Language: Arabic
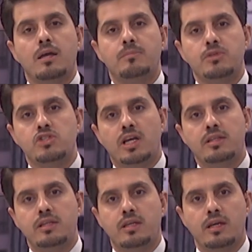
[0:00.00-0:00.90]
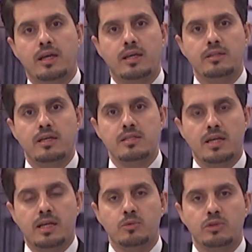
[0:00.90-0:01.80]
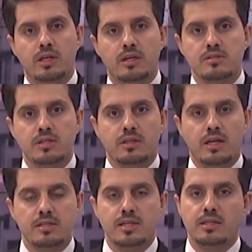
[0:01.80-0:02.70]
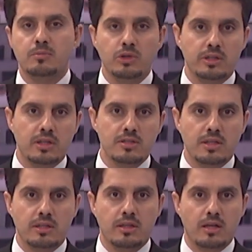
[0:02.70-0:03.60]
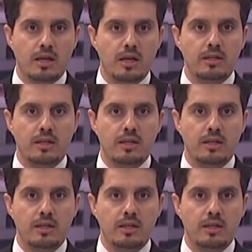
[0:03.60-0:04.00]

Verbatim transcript: من جهته أكد زعيم تيار الصدرية سيد مقتدى الصدر